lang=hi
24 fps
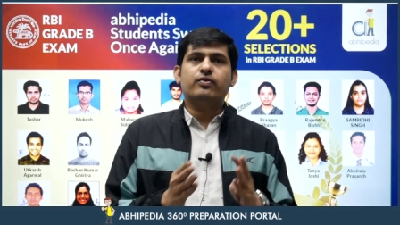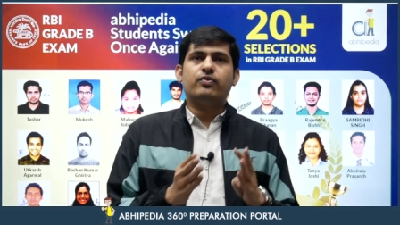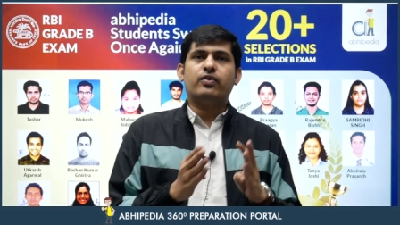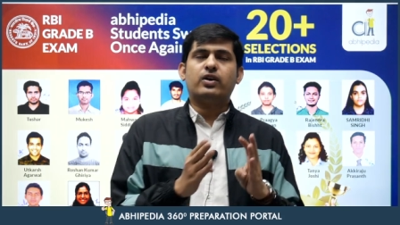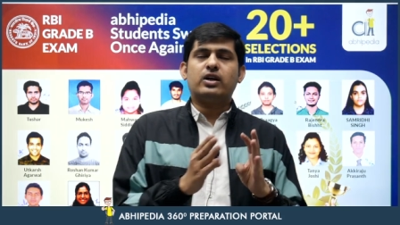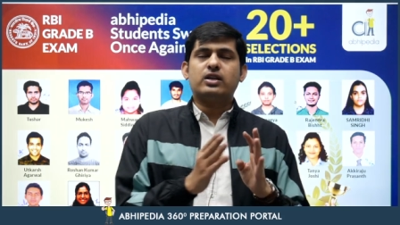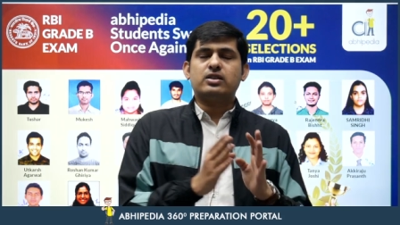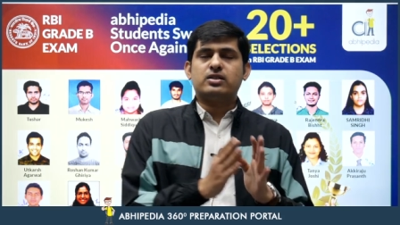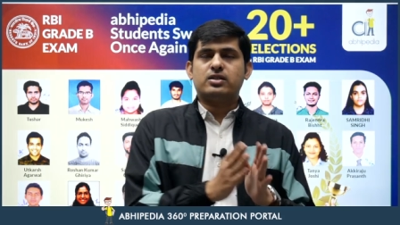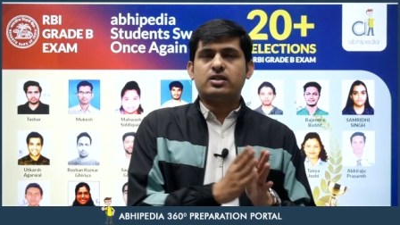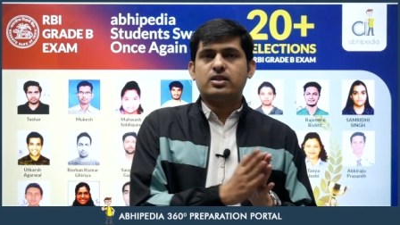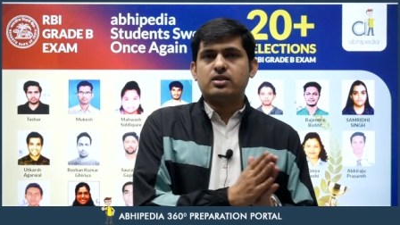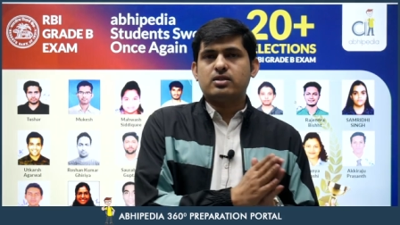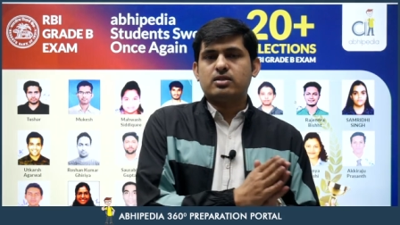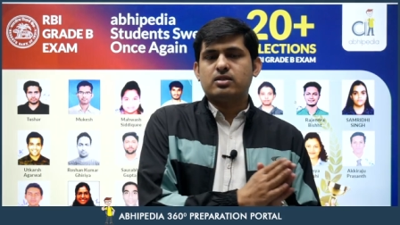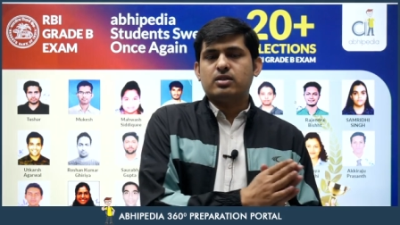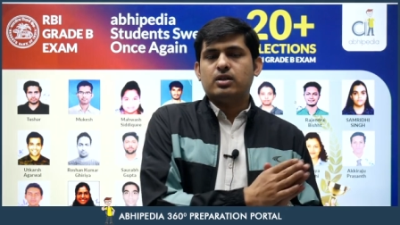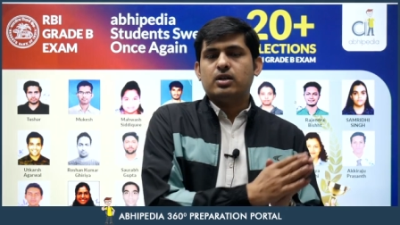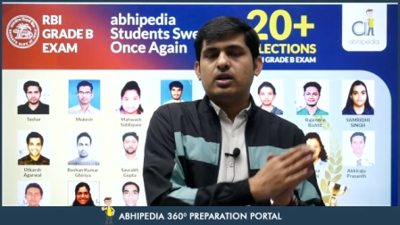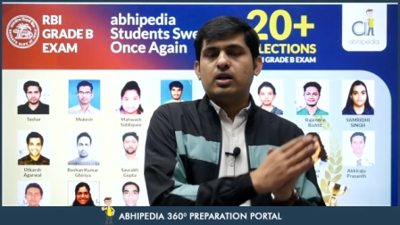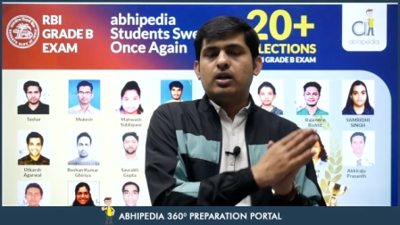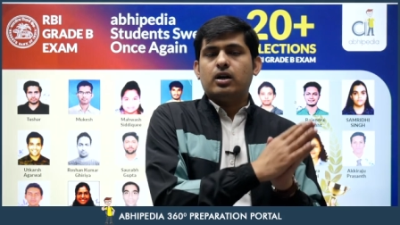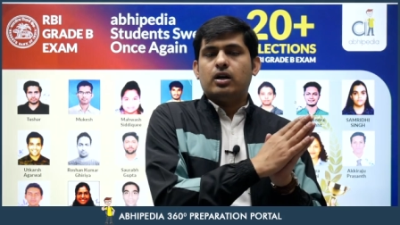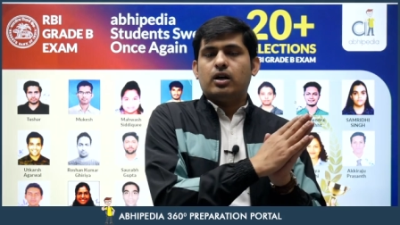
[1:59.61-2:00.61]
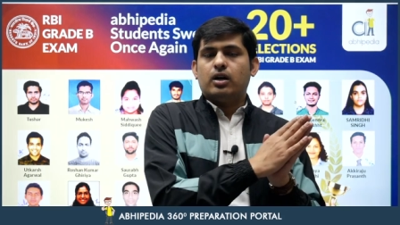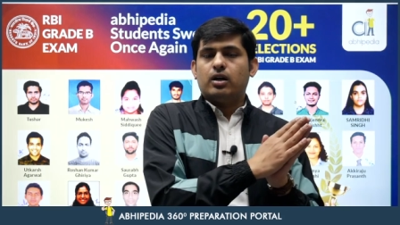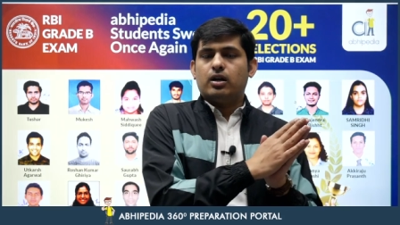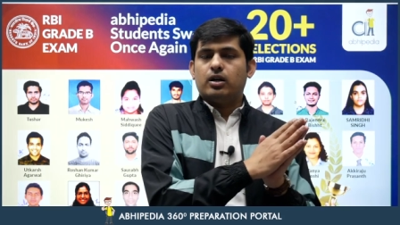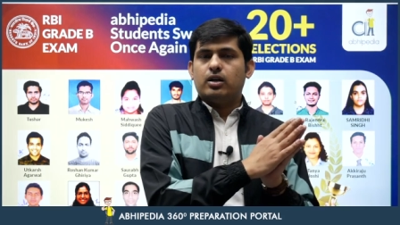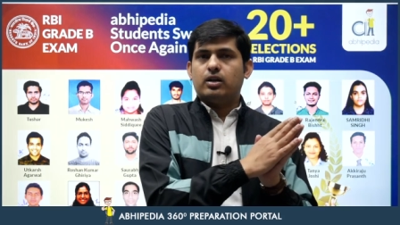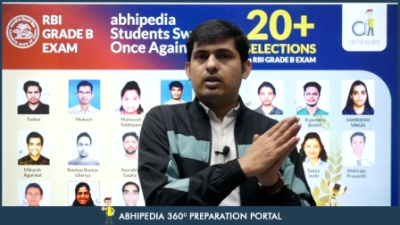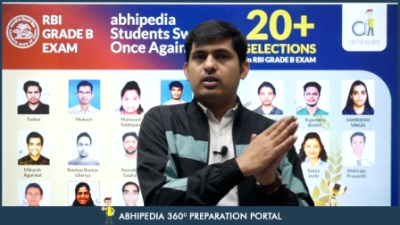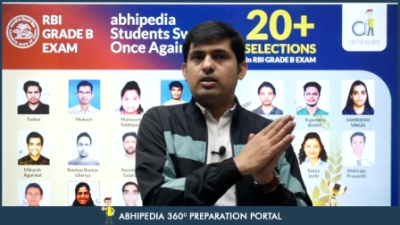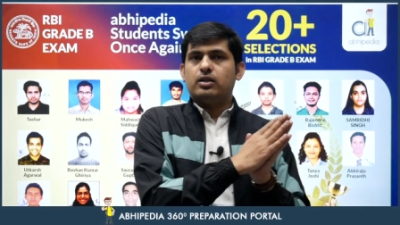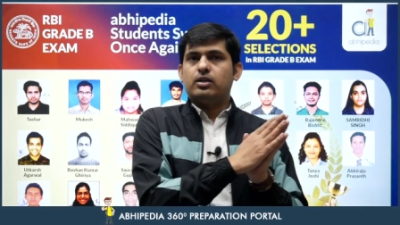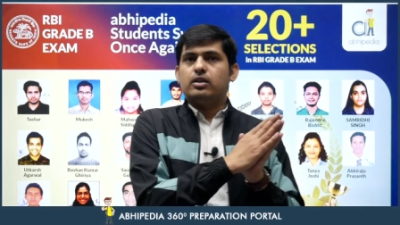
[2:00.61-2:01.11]
फास्टेस्ट
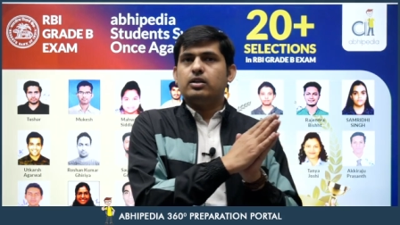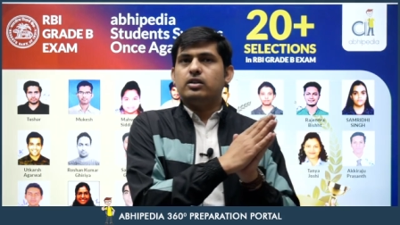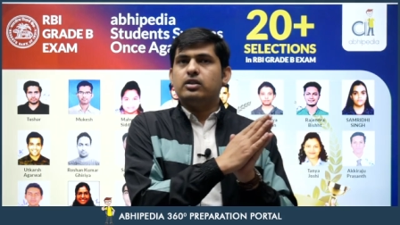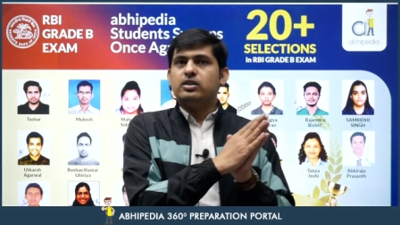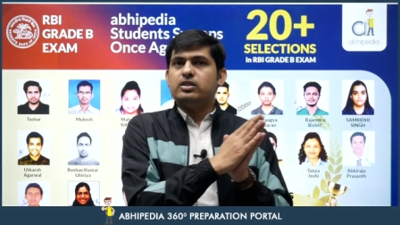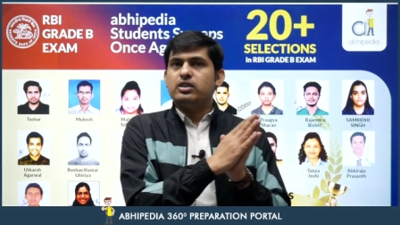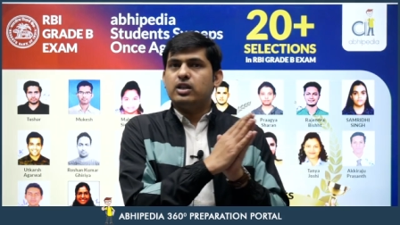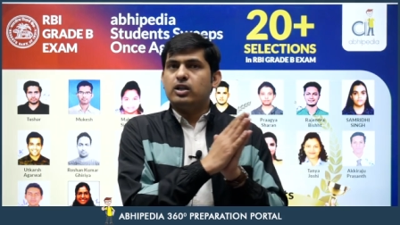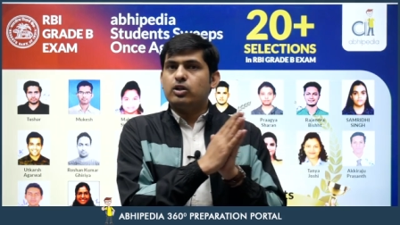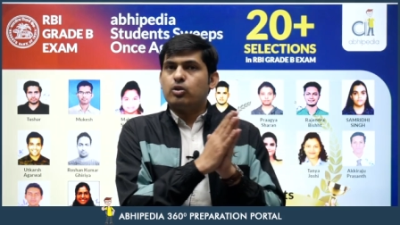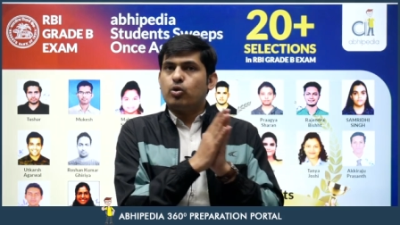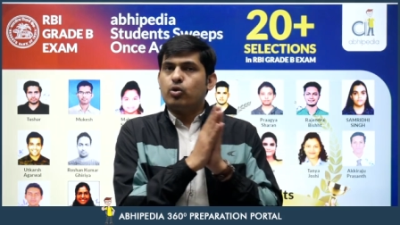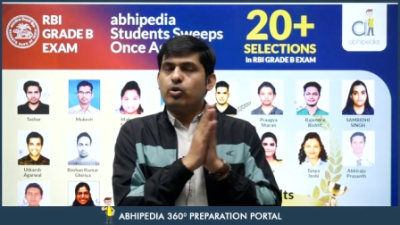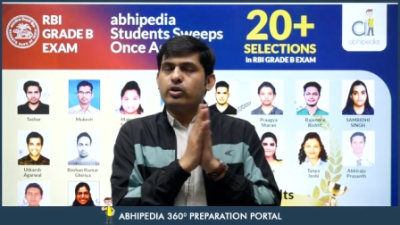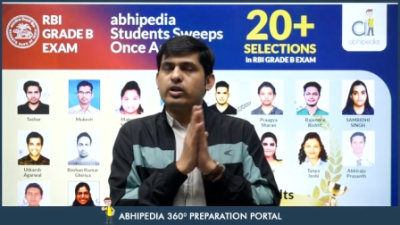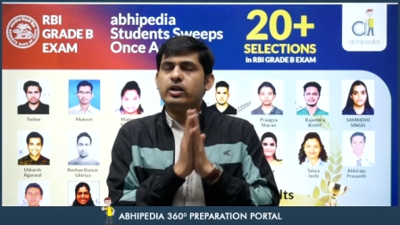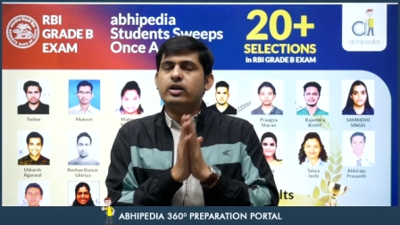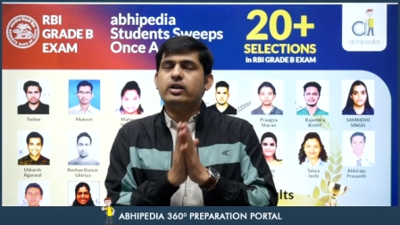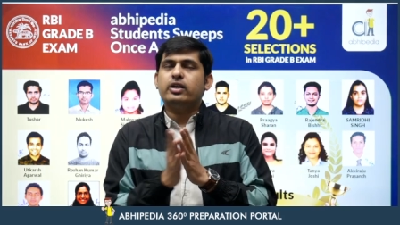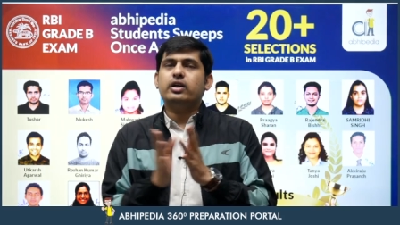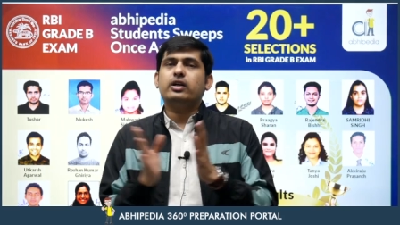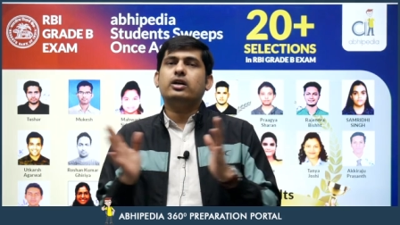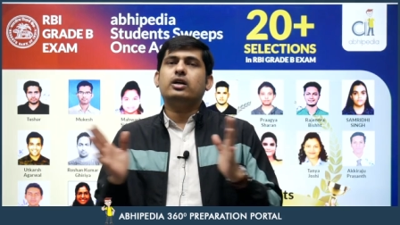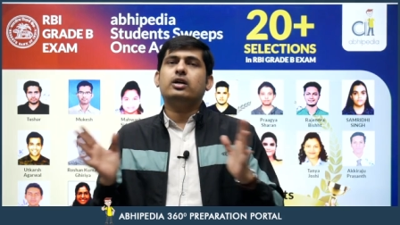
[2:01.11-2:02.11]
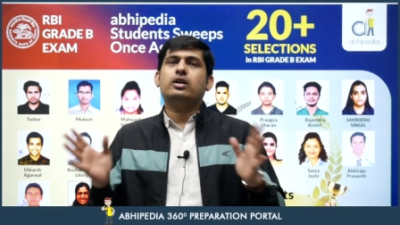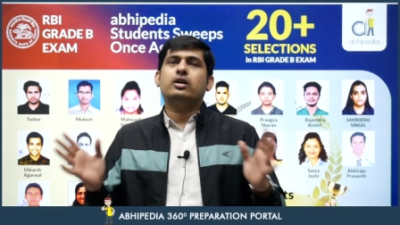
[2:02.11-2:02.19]
रिजल्ट ओरिएंटेड